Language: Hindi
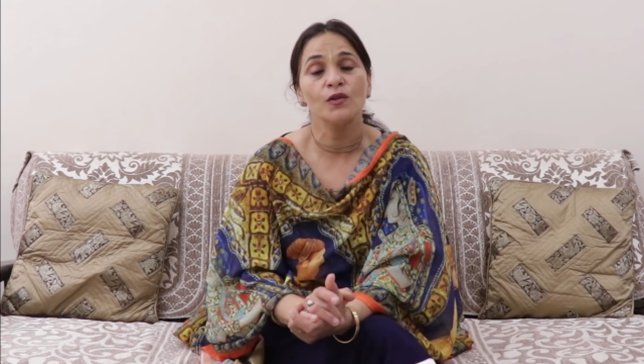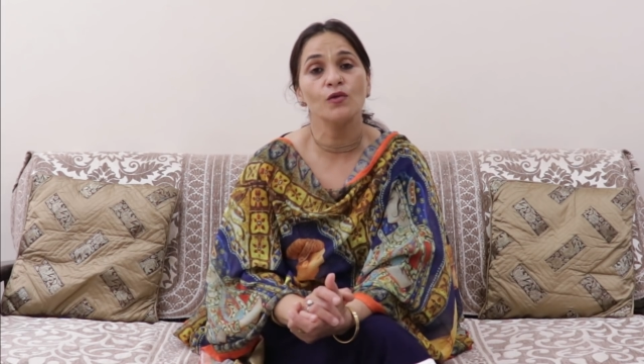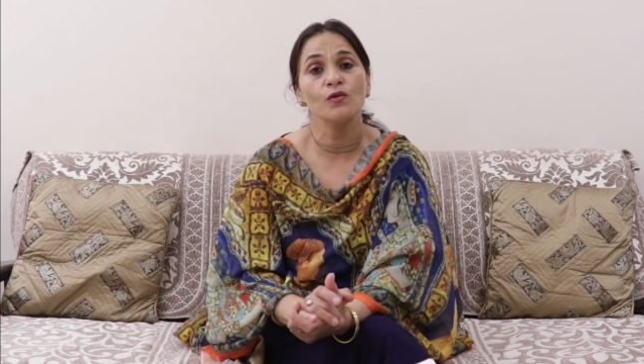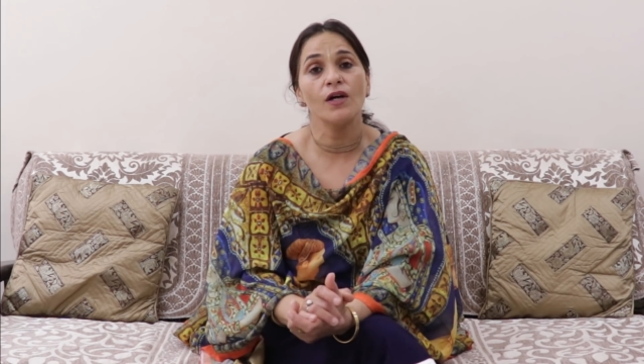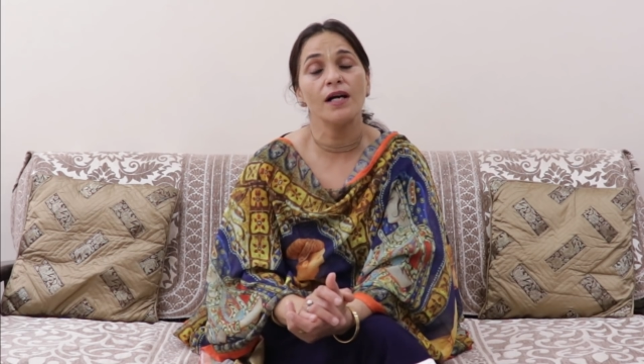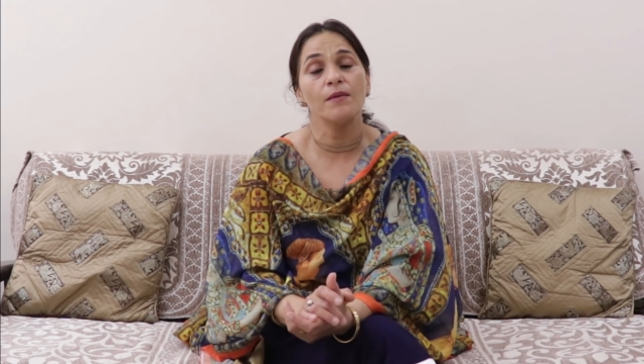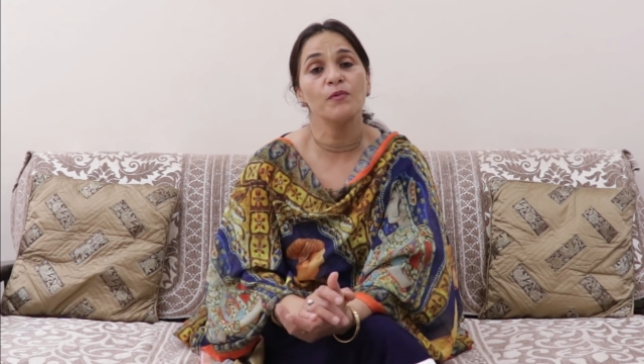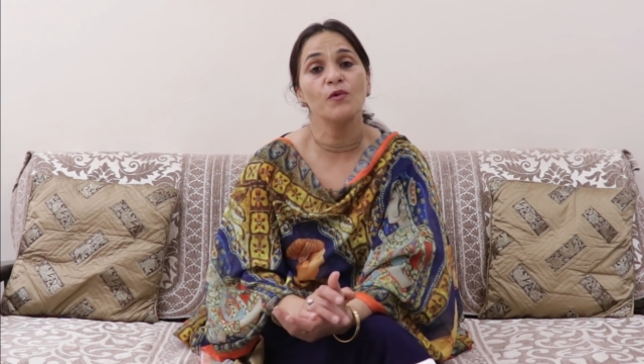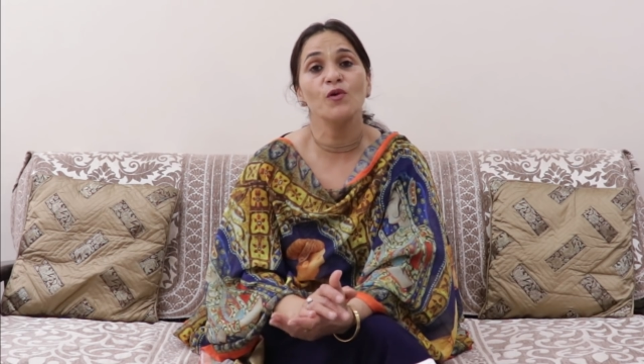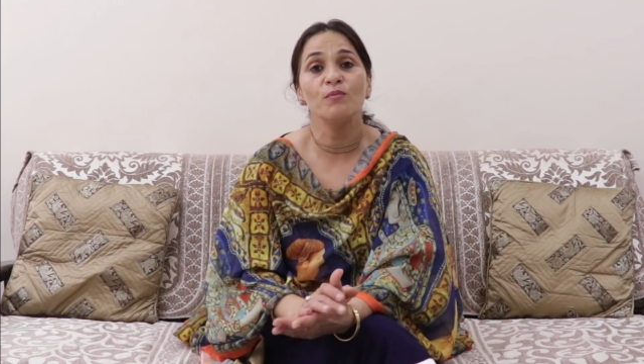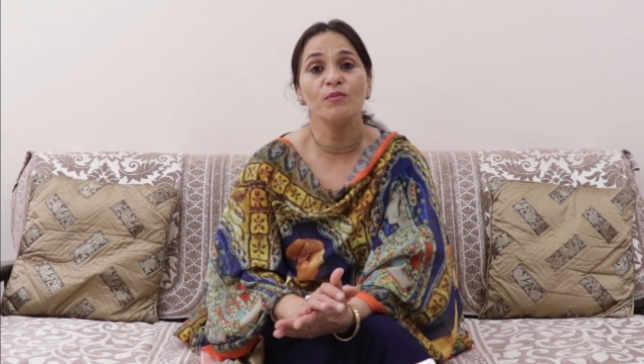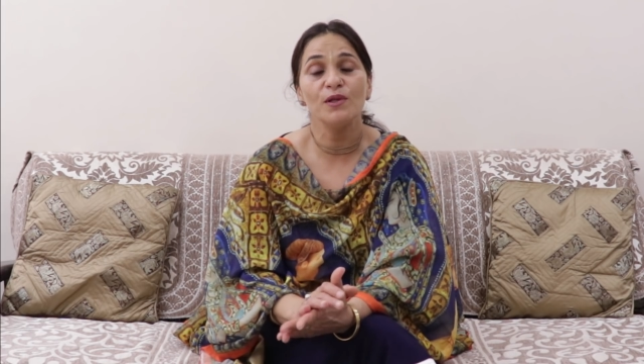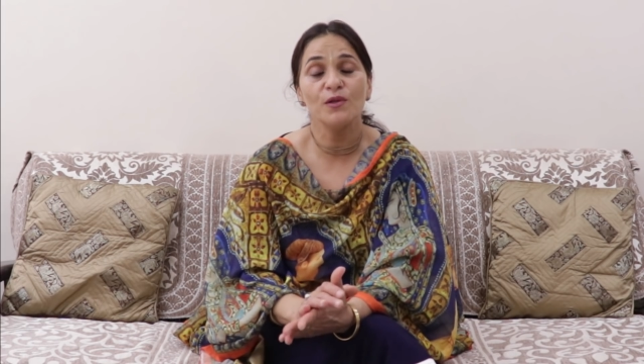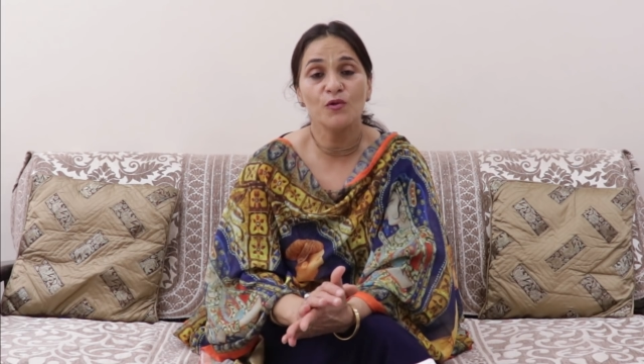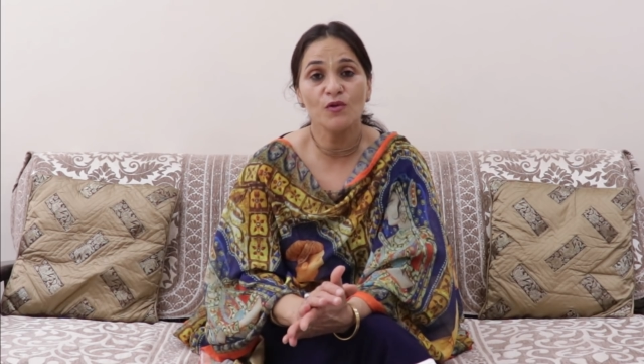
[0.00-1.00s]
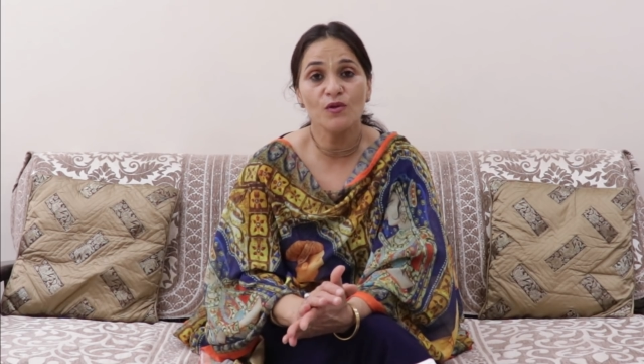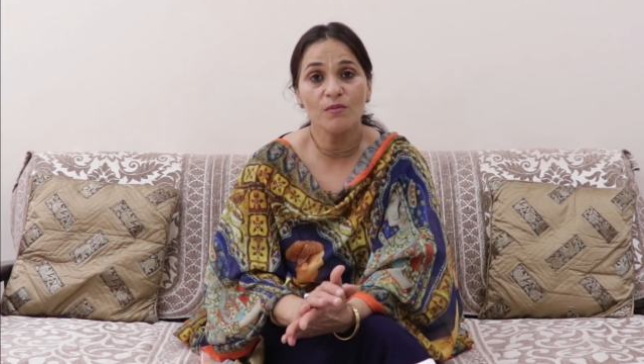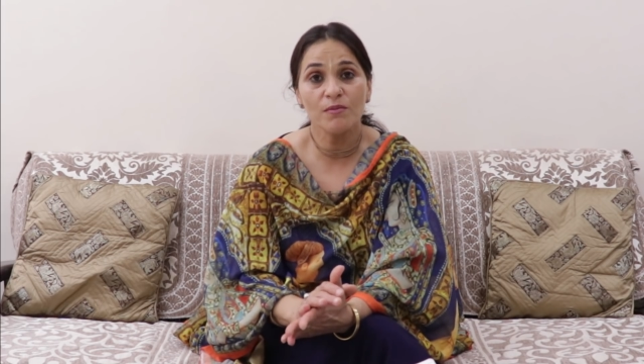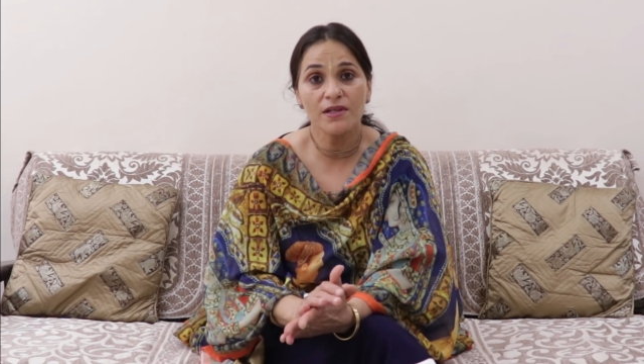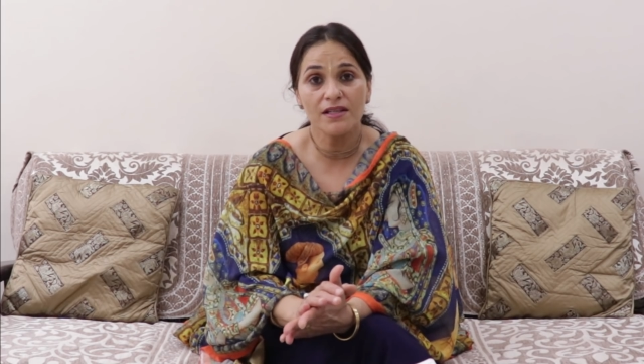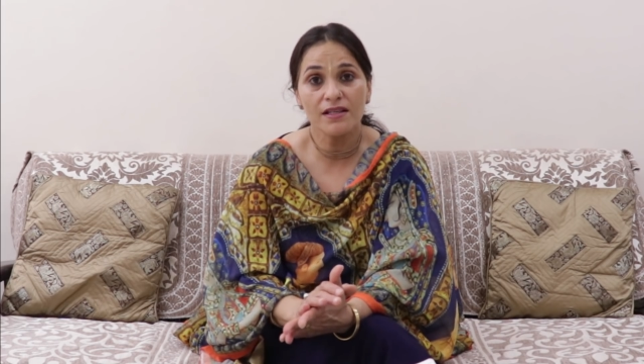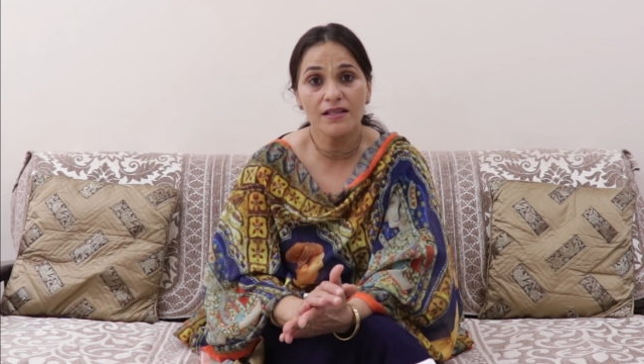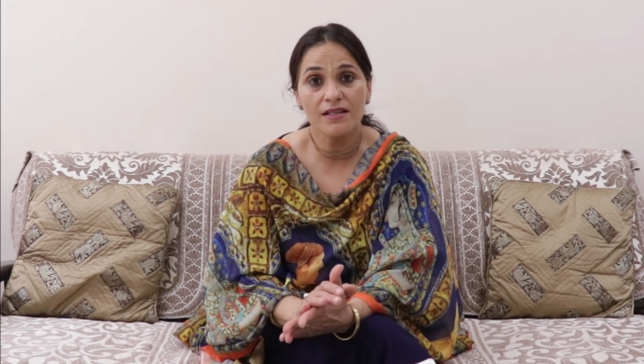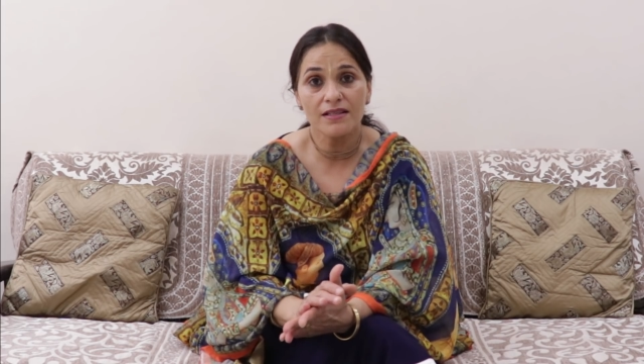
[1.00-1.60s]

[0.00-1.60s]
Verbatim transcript: तो आपको बिल्कुल भी